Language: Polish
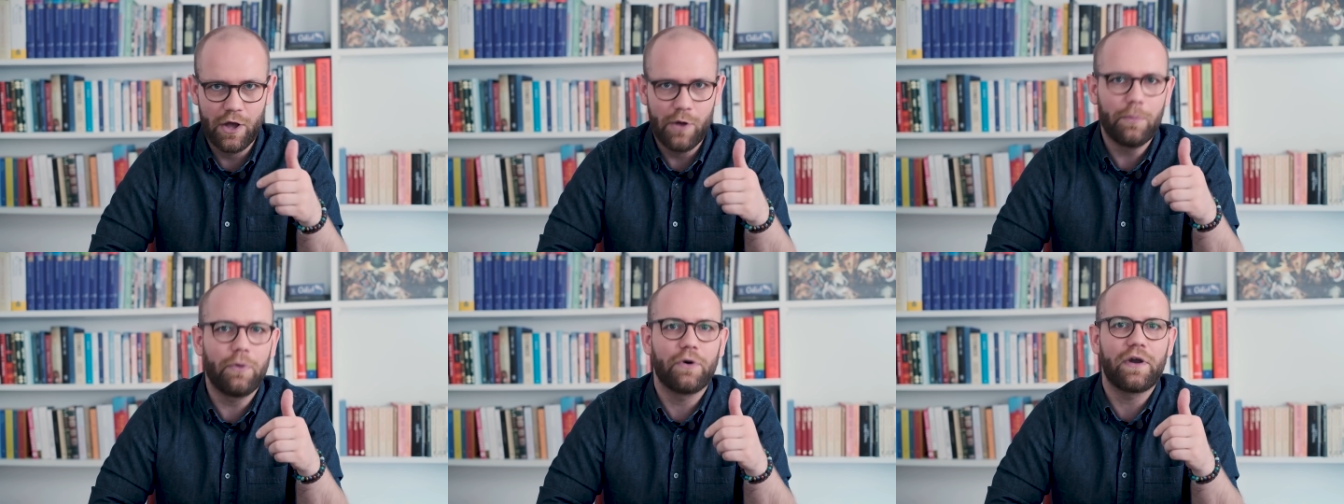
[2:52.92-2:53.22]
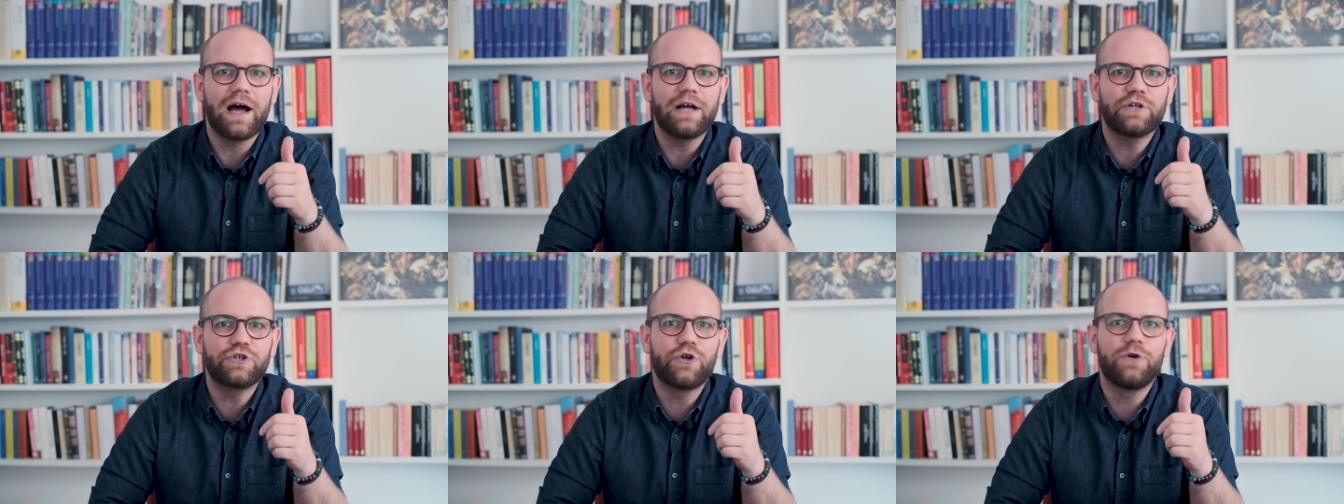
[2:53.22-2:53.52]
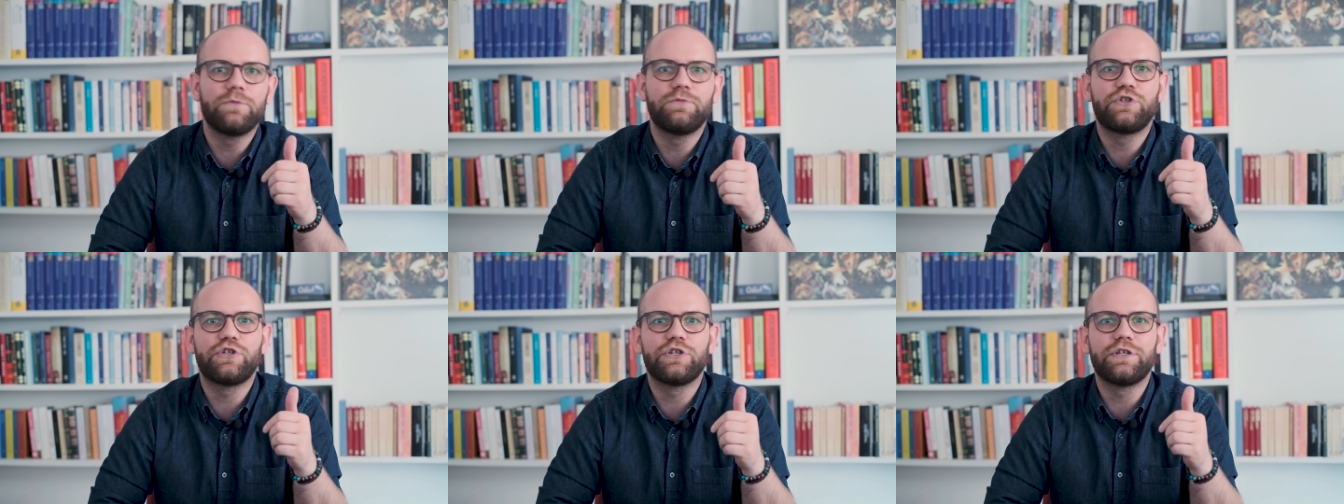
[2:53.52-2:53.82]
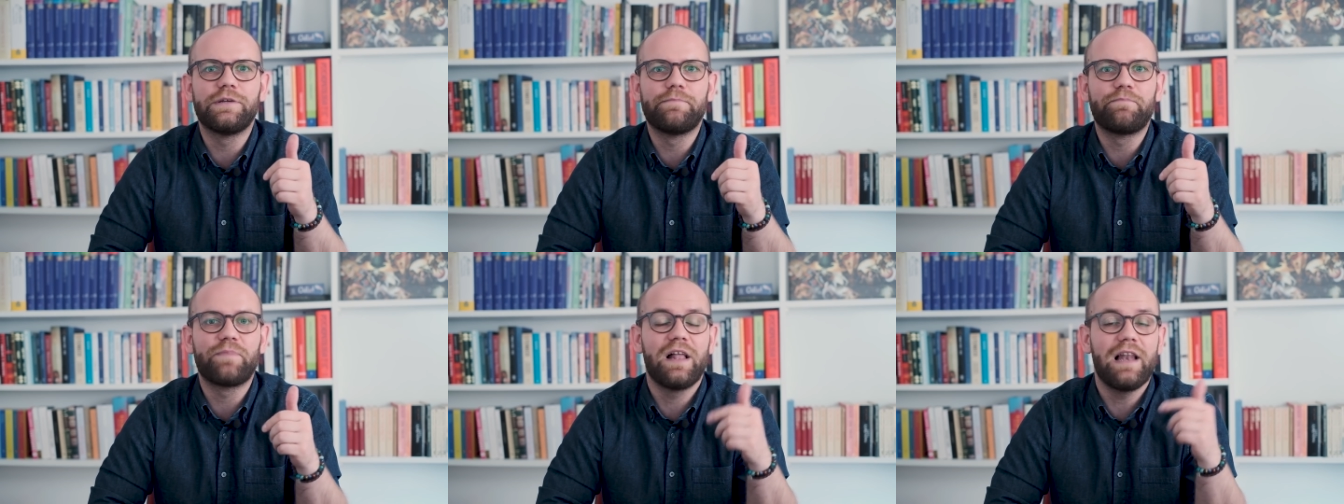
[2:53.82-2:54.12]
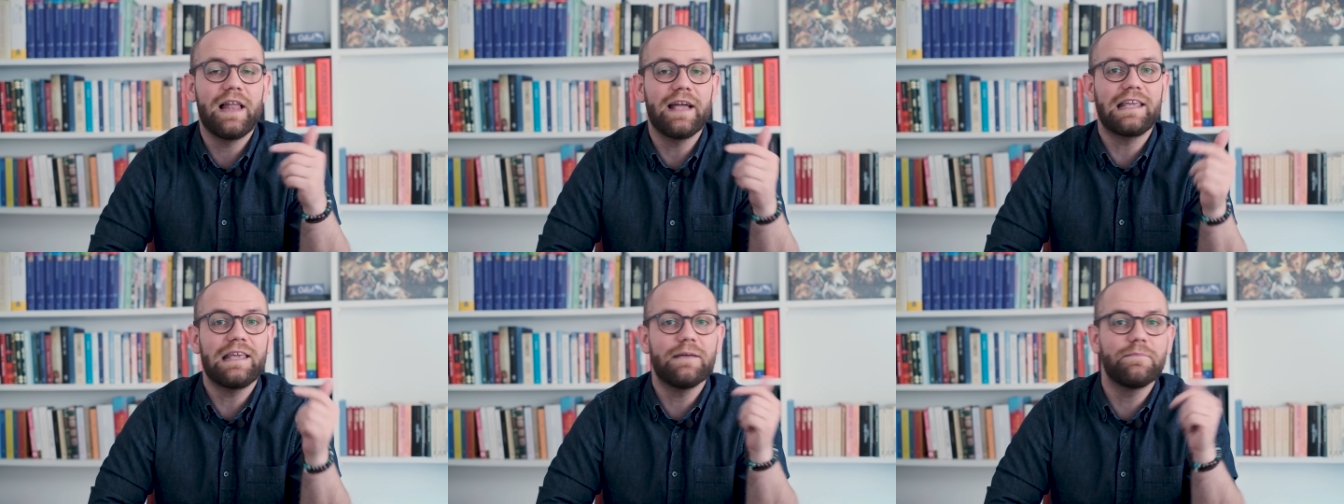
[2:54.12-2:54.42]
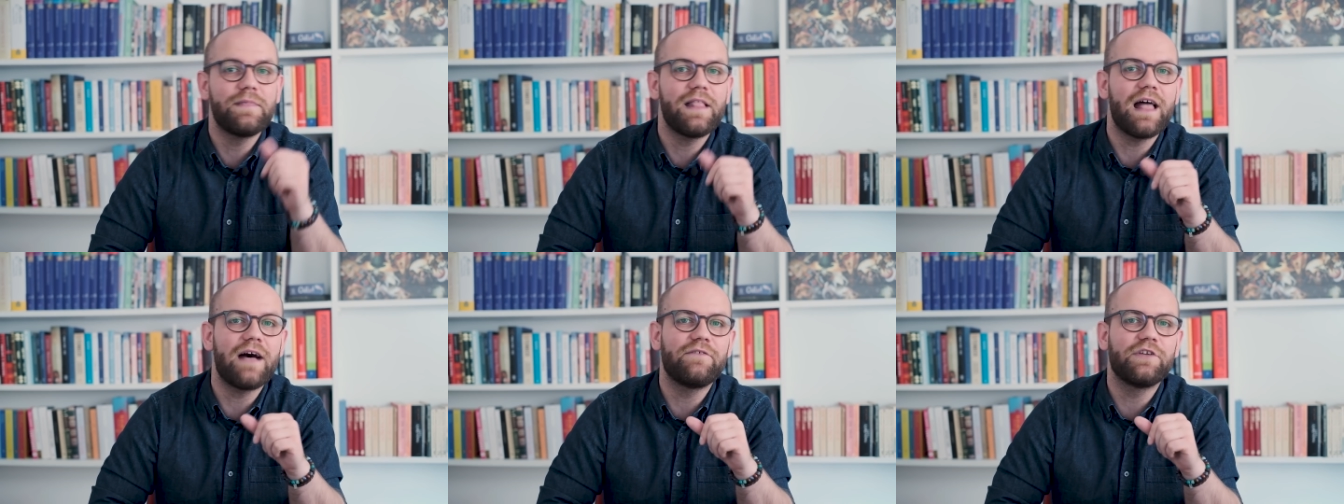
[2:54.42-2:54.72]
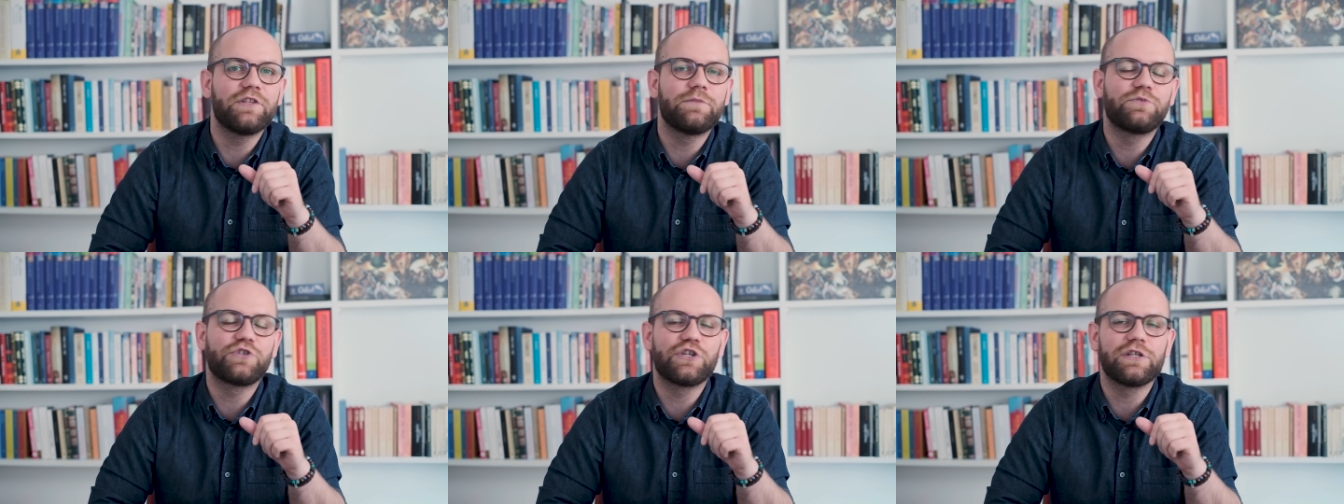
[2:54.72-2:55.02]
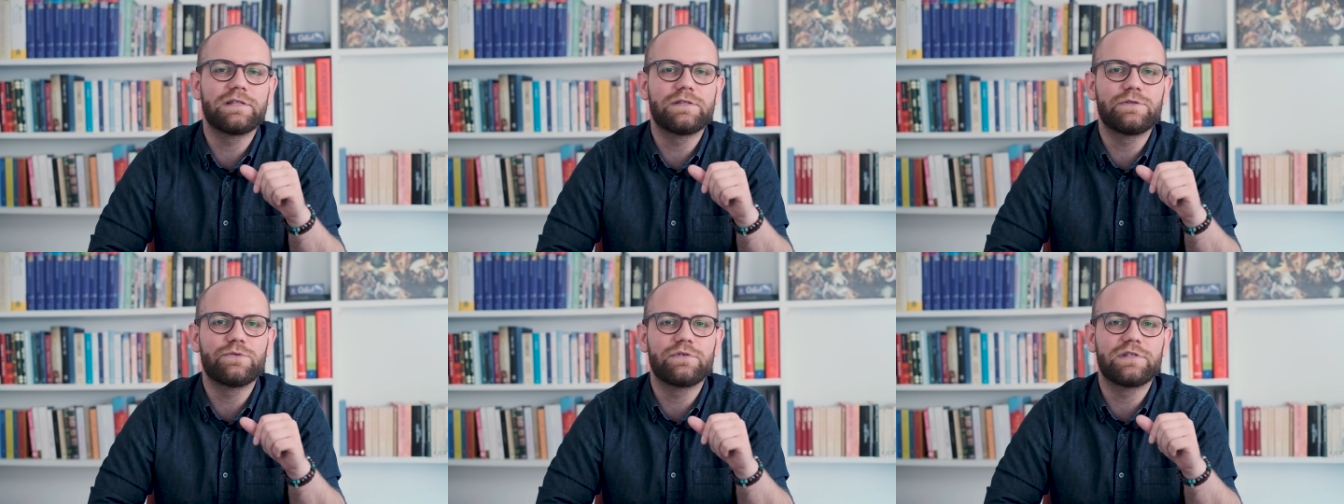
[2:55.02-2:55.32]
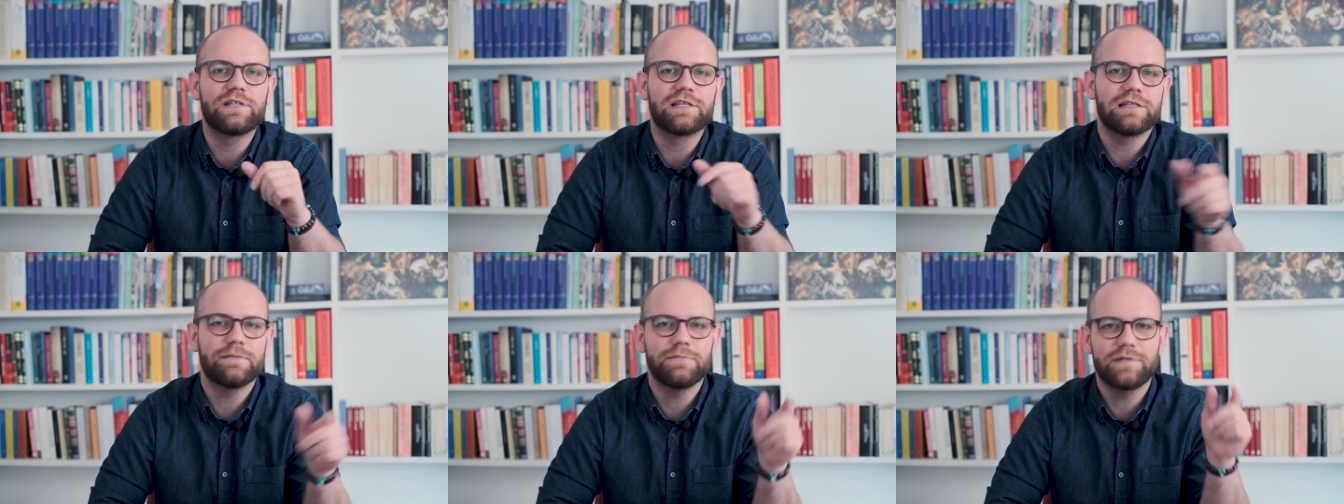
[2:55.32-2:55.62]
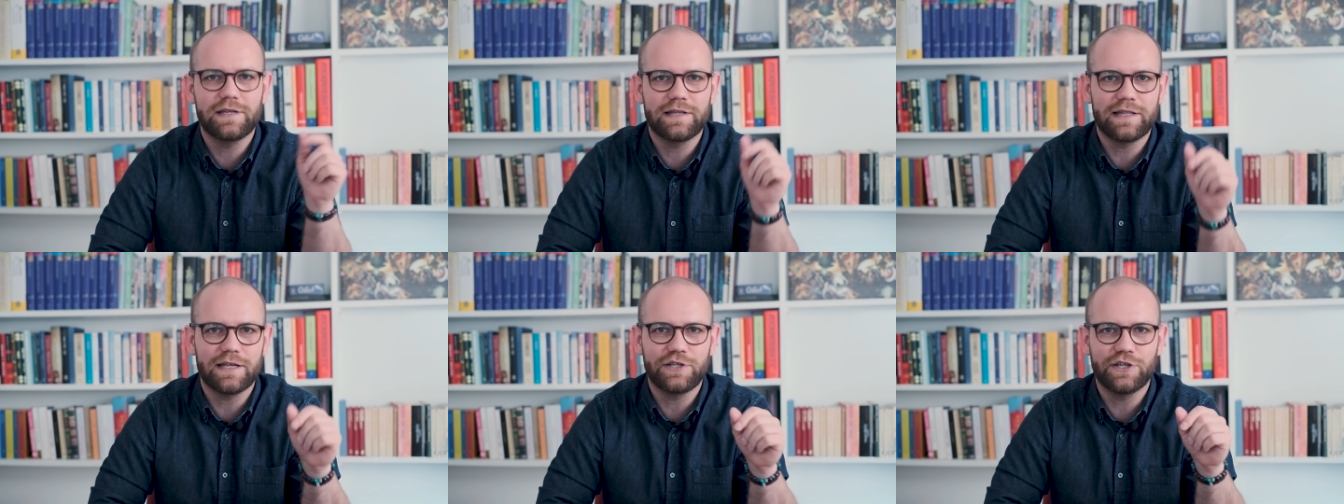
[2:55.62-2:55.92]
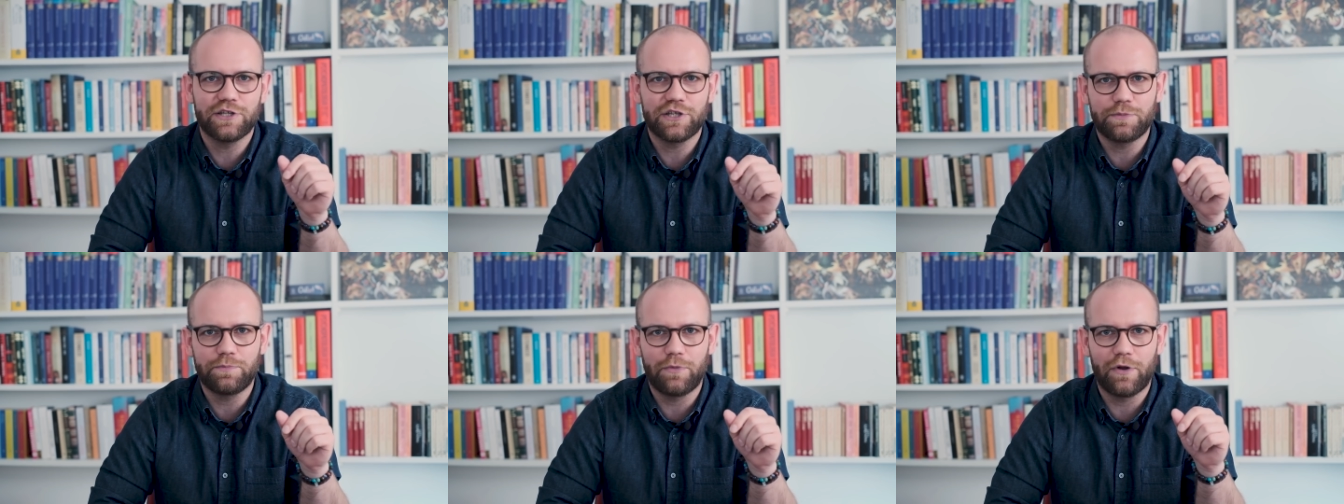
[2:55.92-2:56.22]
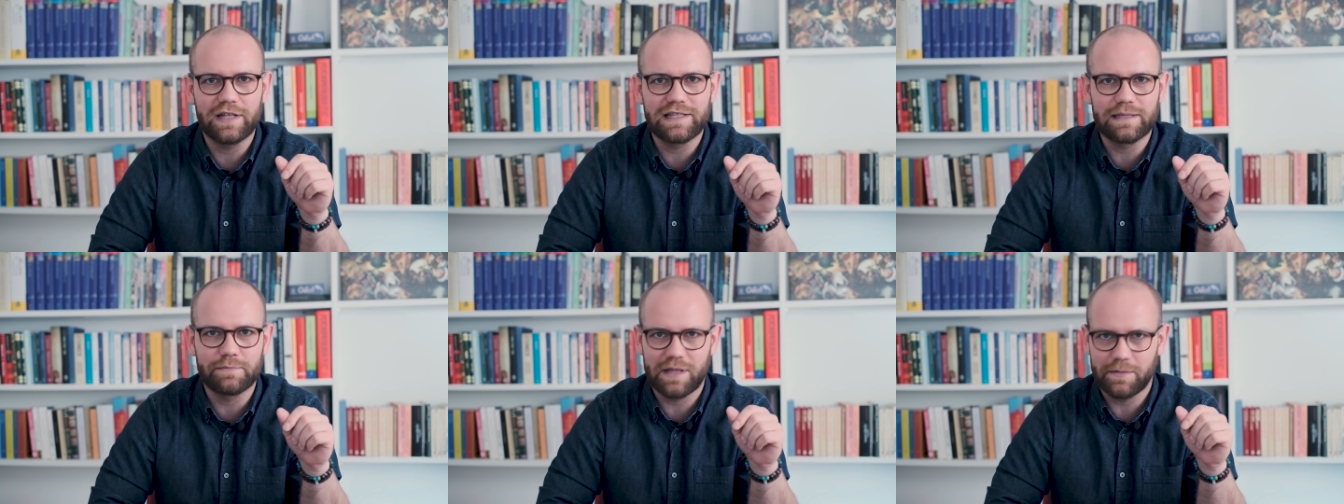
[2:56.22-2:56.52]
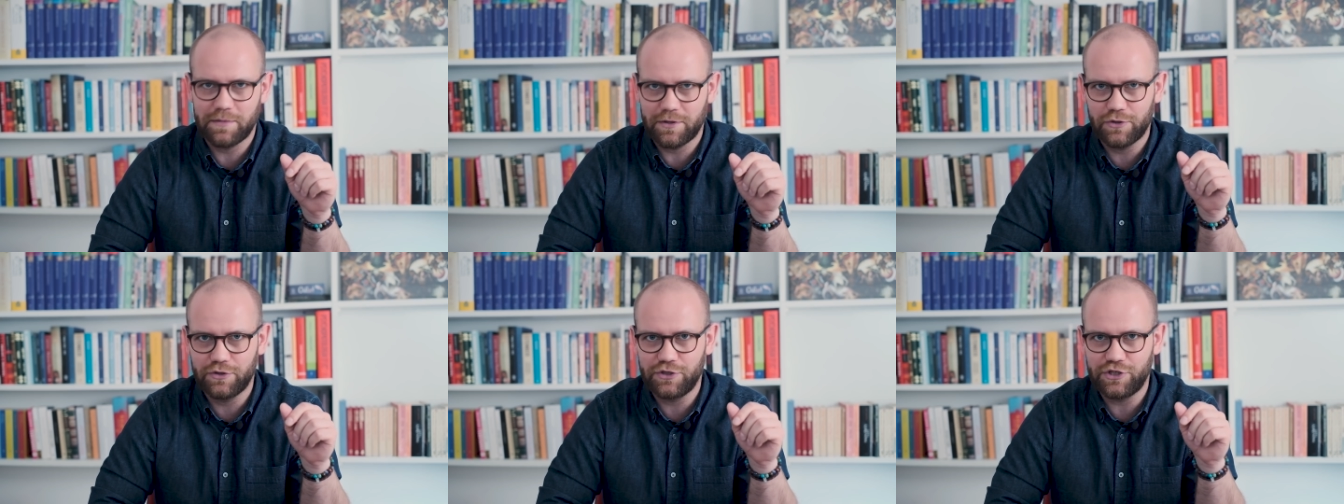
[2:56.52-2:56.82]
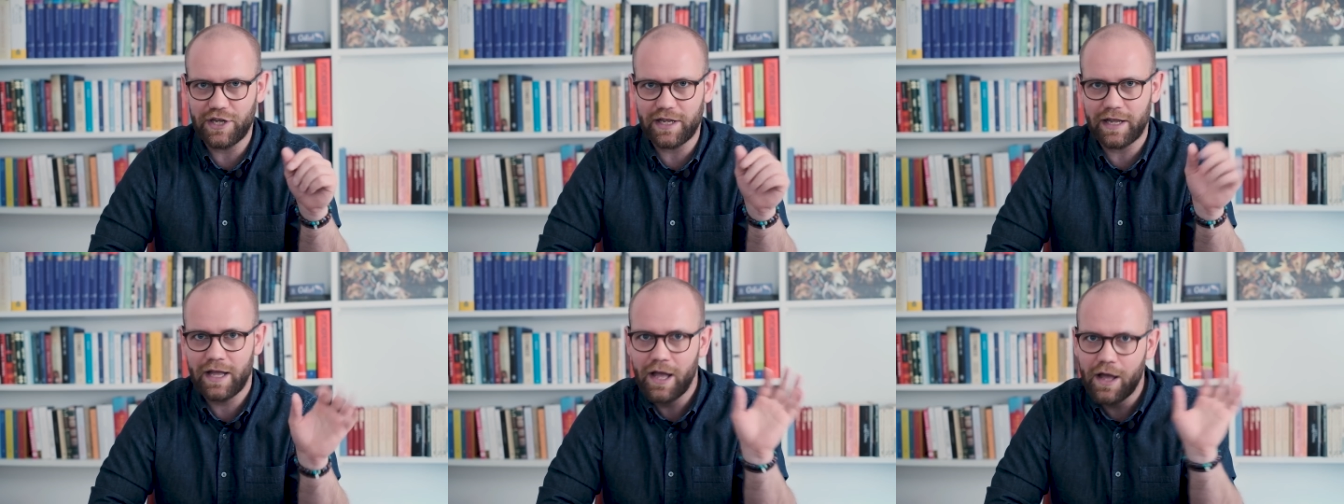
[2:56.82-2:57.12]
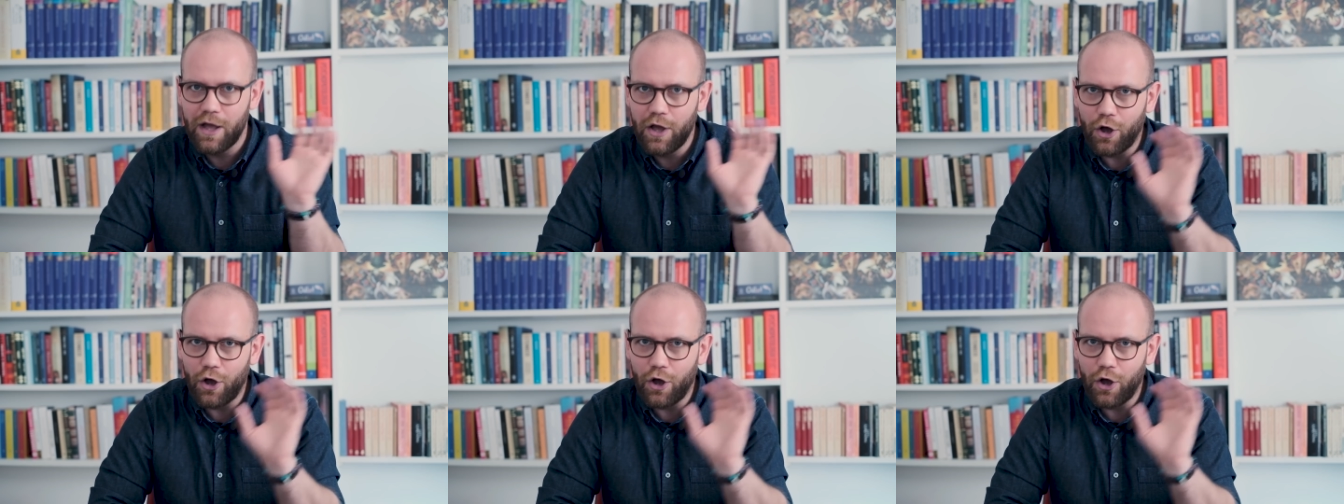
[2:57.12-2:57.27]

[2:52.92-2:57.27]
porażką, czy lękiem nawet przed sukcesem. Serdecznie też polecam tamten odcinek.